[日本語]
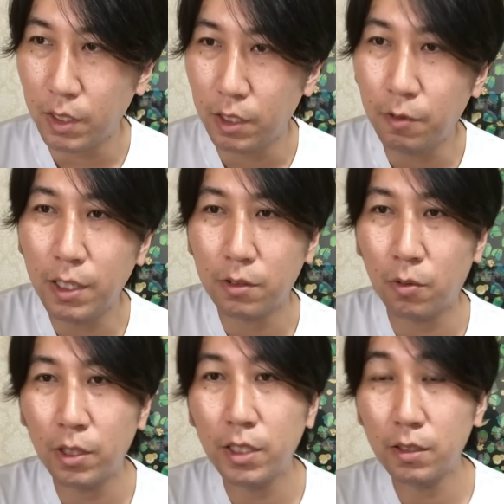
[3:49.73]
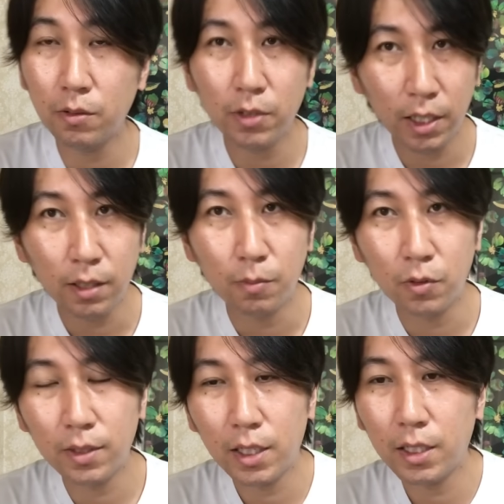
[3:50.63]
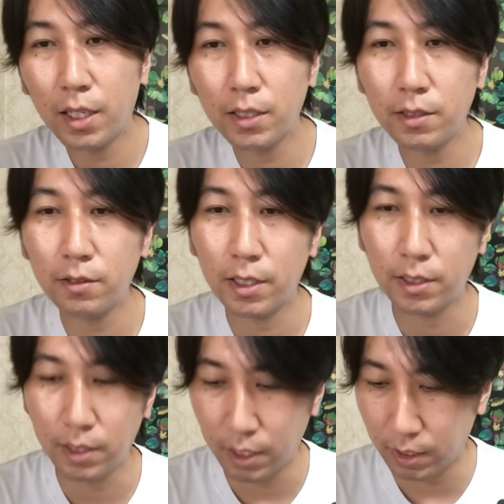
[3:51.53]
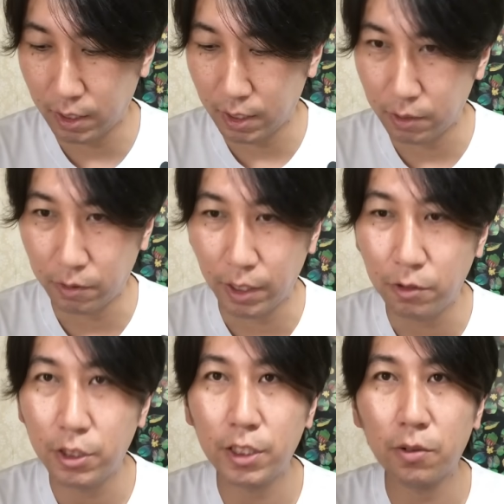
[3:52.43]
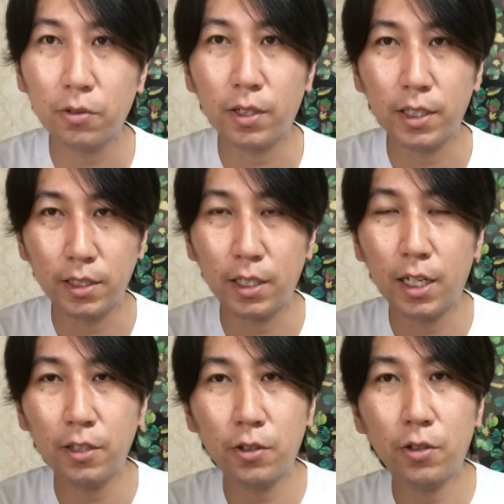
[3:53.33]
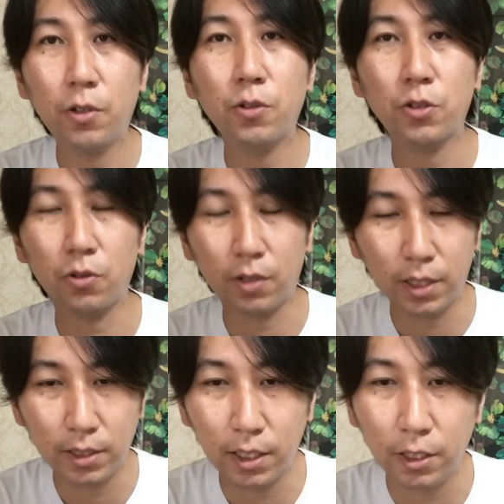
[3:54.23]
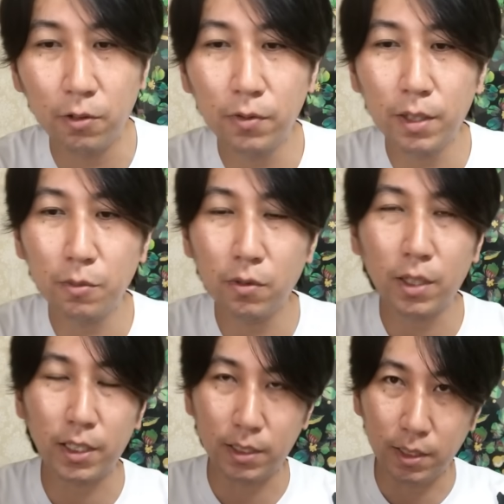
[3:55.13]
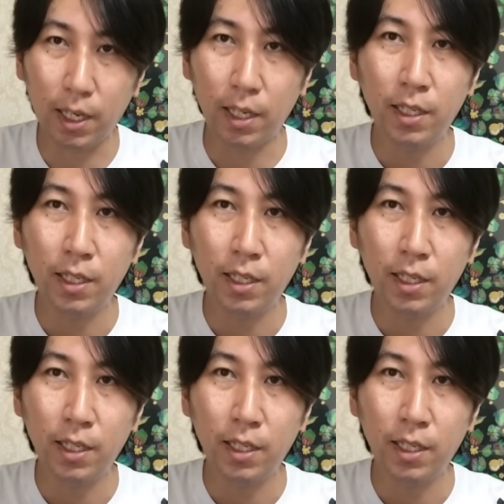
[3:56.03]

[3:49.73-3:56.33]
いわゆるこれのね問題に関するですねあの NGO とかですね環境省とかですねいろんなものがですね